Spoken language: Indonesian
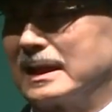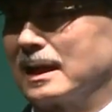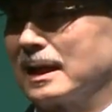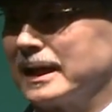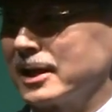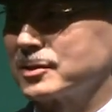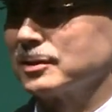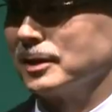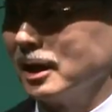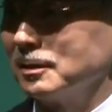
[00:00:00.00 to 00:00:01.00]
jaringan
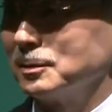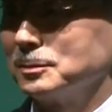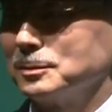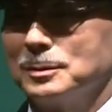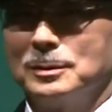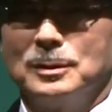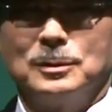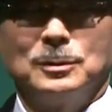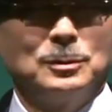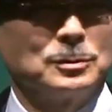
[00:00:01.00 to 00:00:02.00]
di Tiongkok.
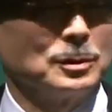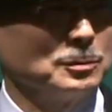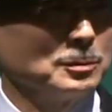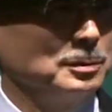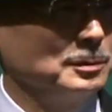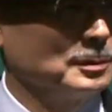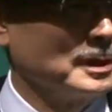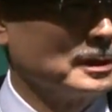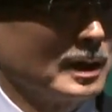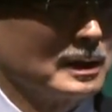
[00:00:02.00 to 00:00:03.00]
Saya
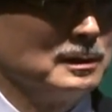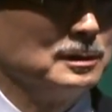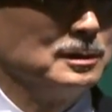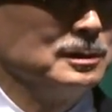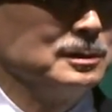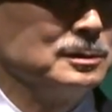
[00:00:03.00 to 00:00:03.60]
sangat senang